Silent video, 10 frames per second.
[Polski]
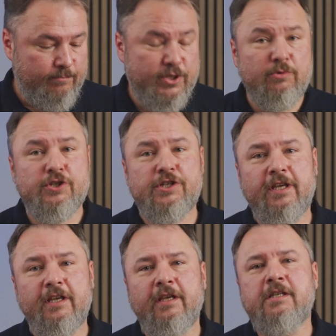
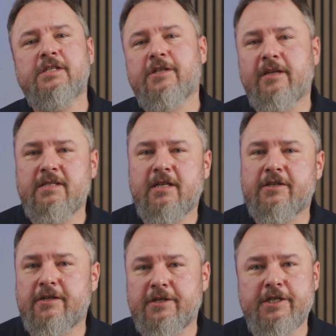Przełączniki
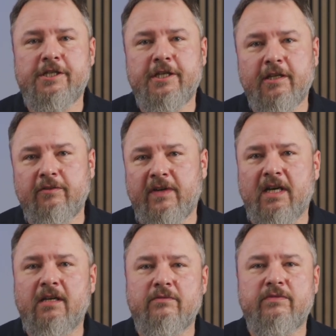
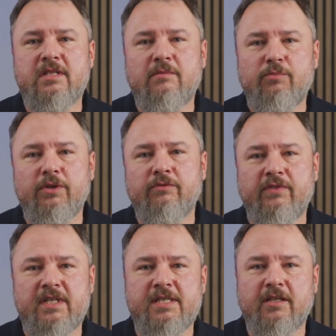X440G2 występują w
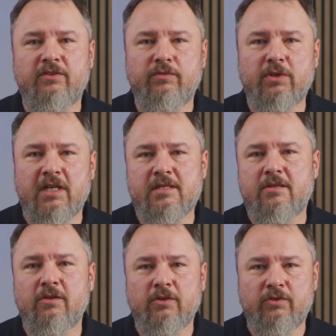wersjach 12,
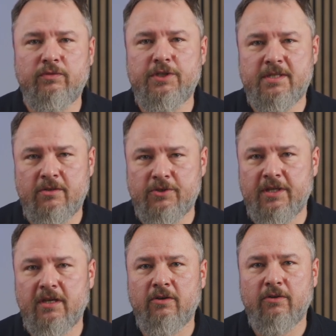
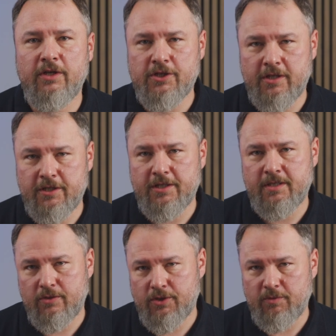24 i
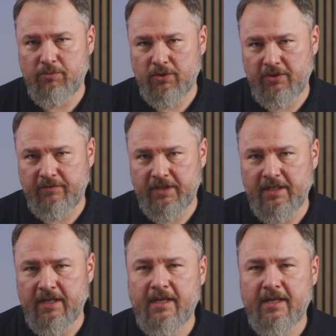48 portowych.